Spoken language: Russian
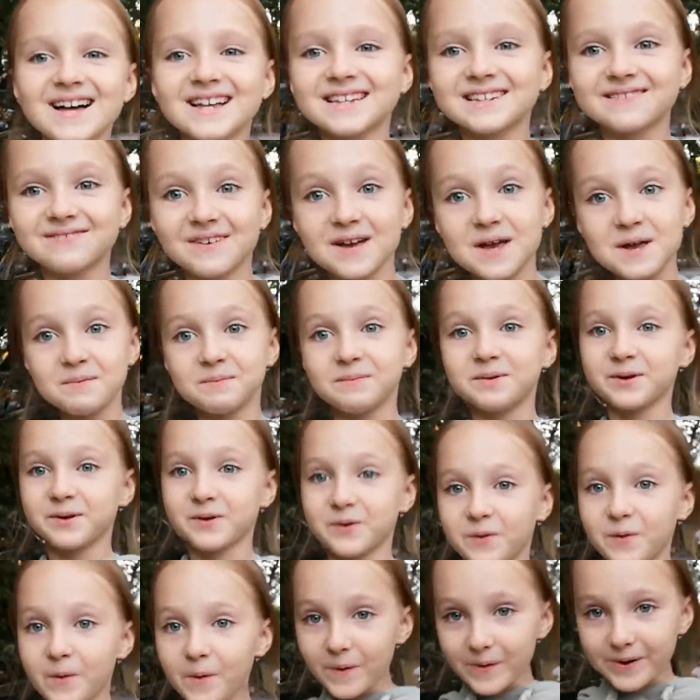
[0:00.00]
с моим
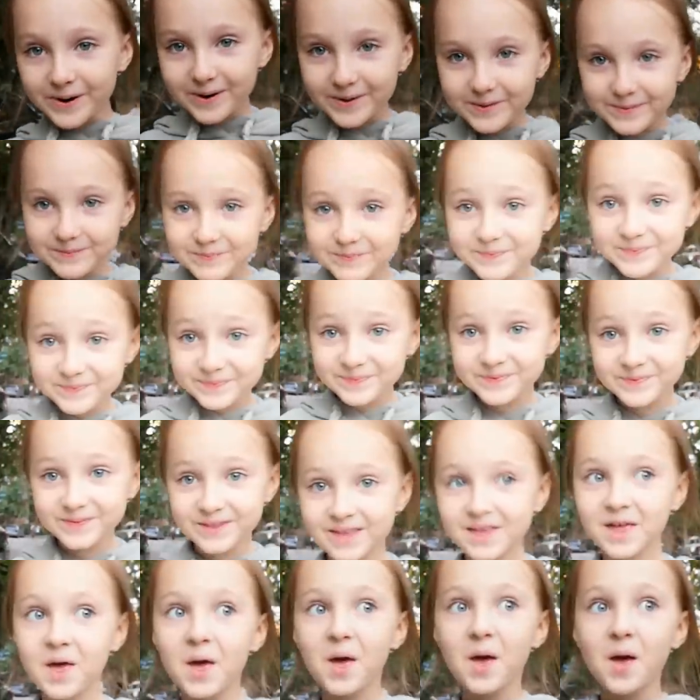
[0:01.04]
Егором
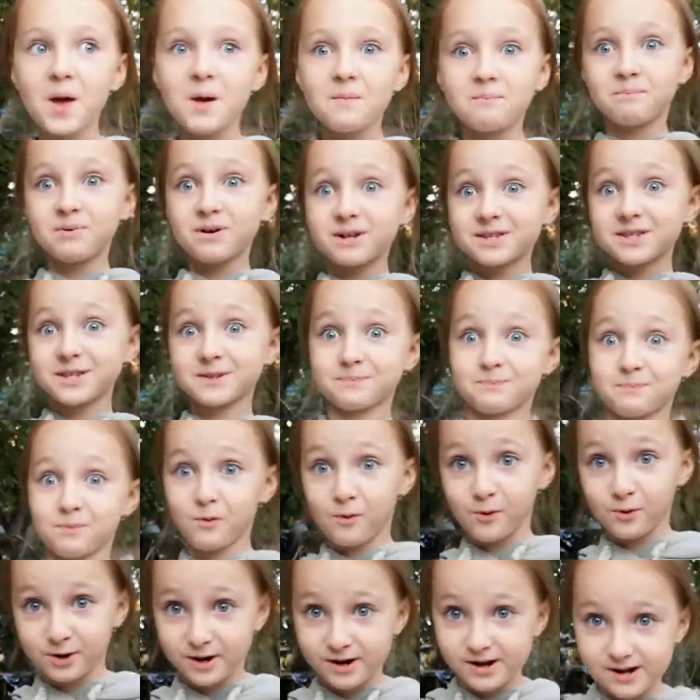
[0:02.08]

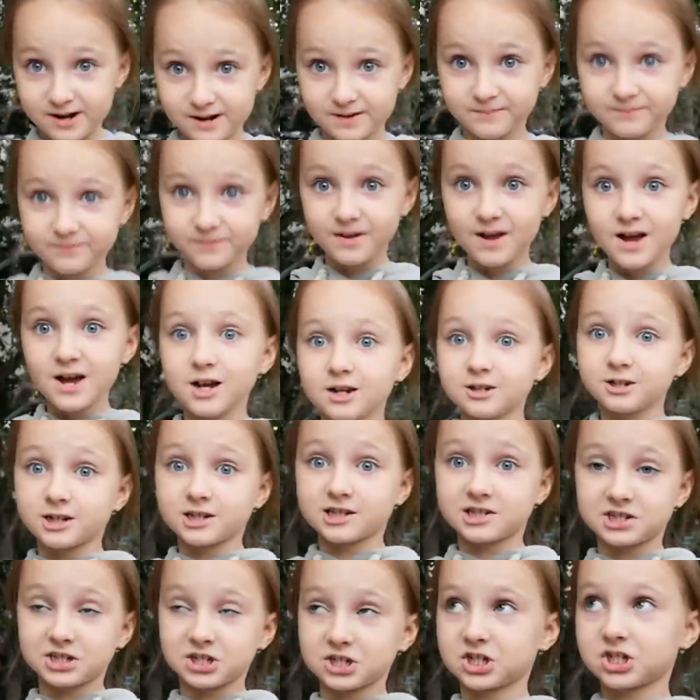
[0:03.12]
поспорили.
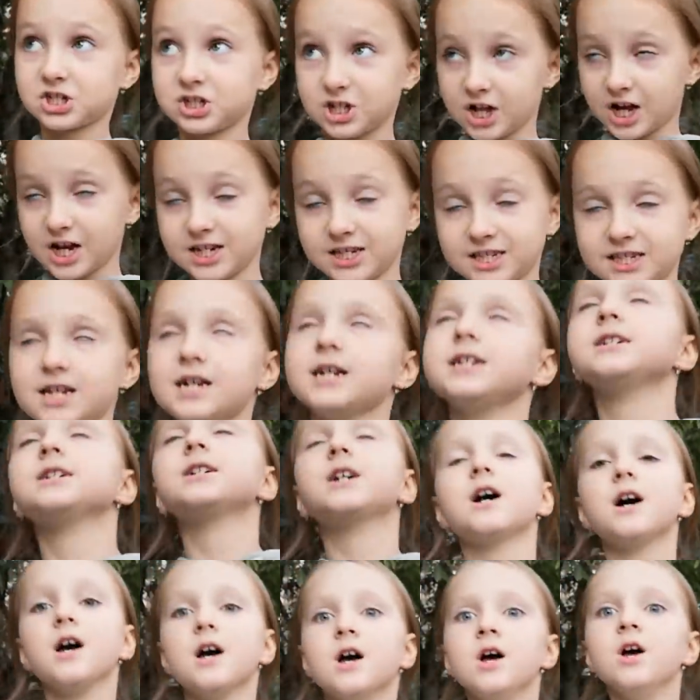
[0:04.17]
Сейчас я шла из
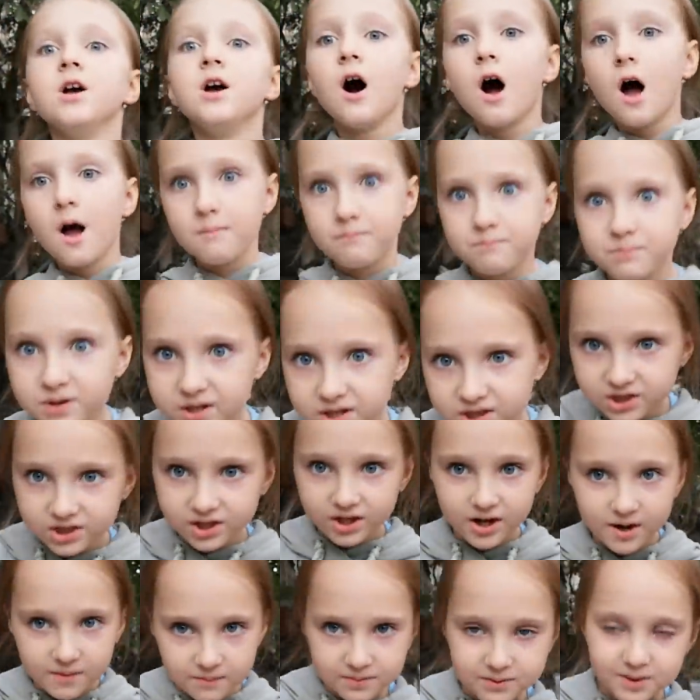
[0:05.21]
садика,
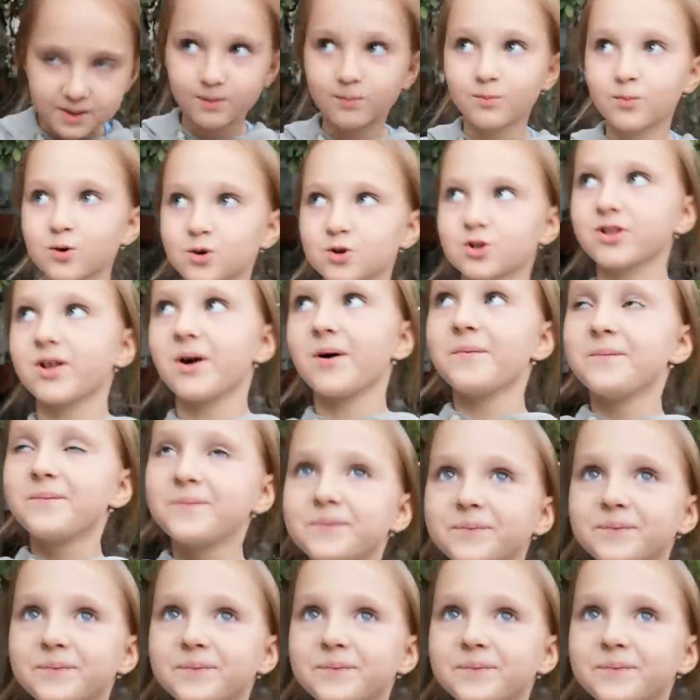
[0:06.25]
обидная, потому что